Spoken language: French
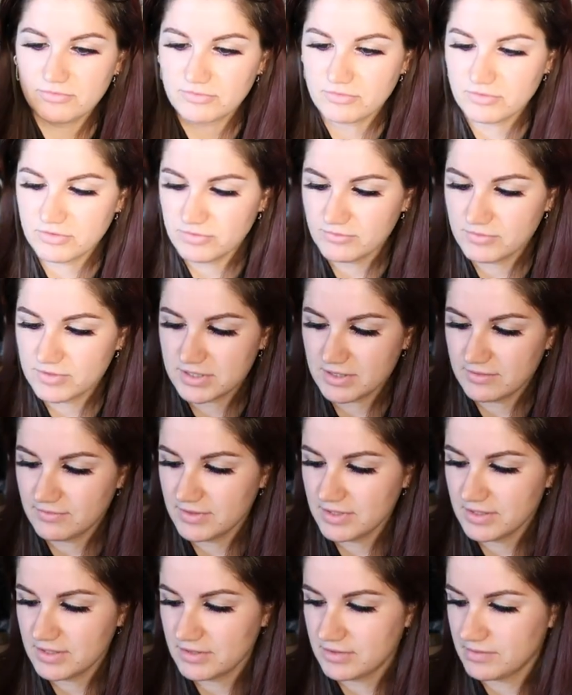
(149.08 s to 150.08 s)
font que vous
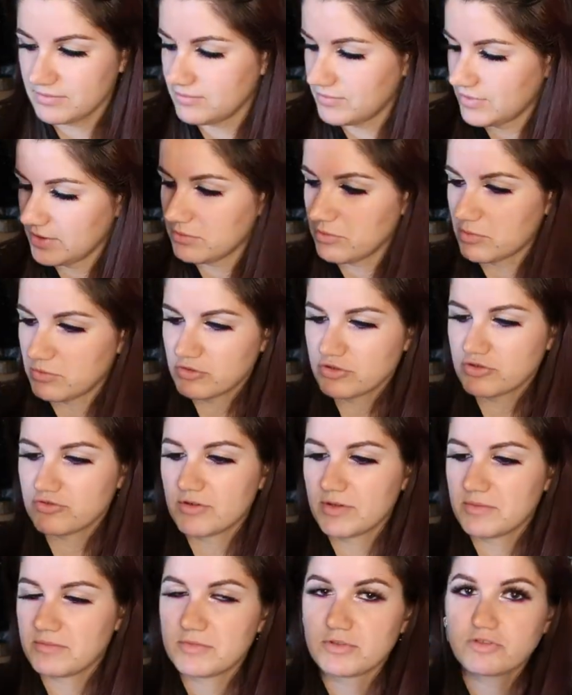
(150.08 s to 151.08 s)
savez les... Ah en plus je
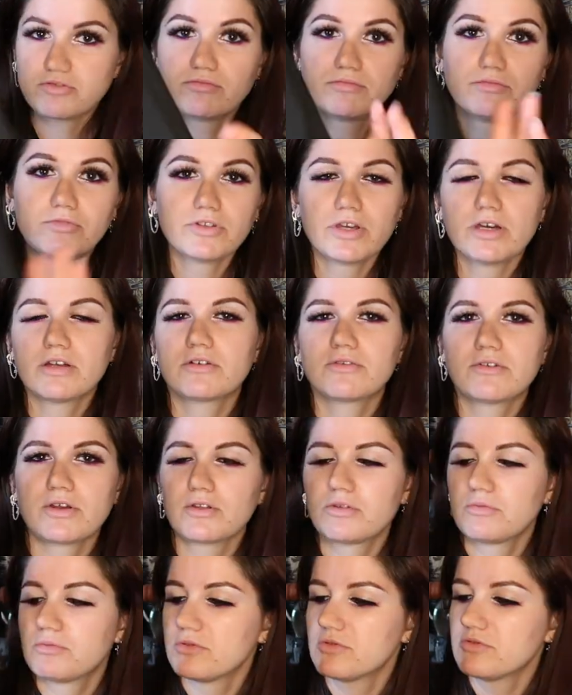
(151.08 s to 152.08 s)
vous, je montre à
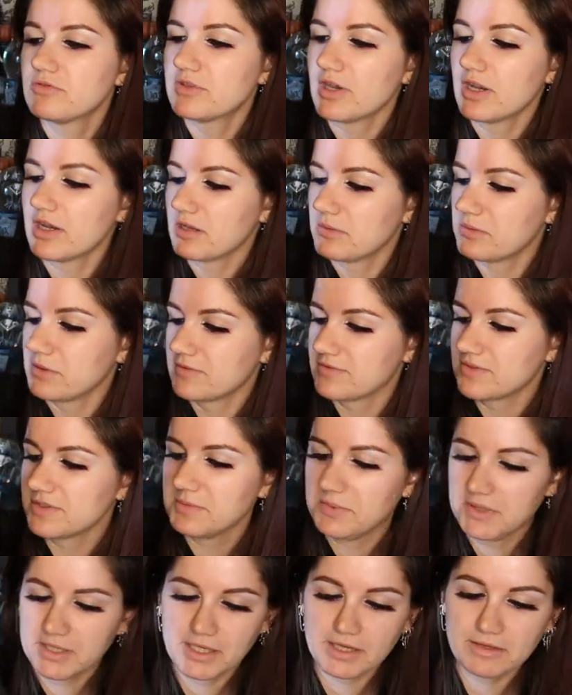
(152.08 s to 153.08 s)
l'envers depuis tout à l'heure. Bref
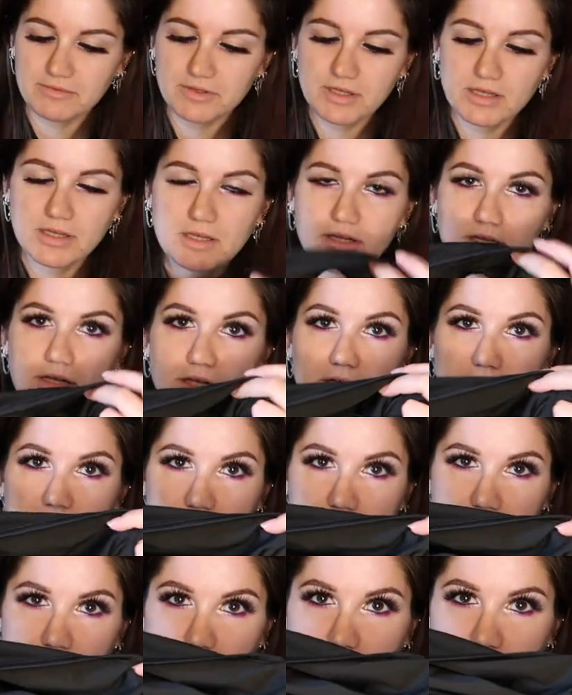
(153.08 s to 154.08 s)
c'est pas grave.
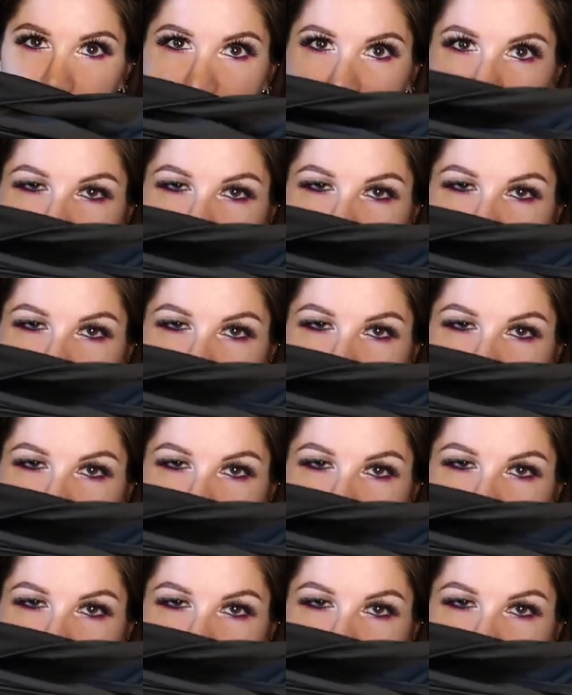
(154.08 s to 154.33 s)
Par contre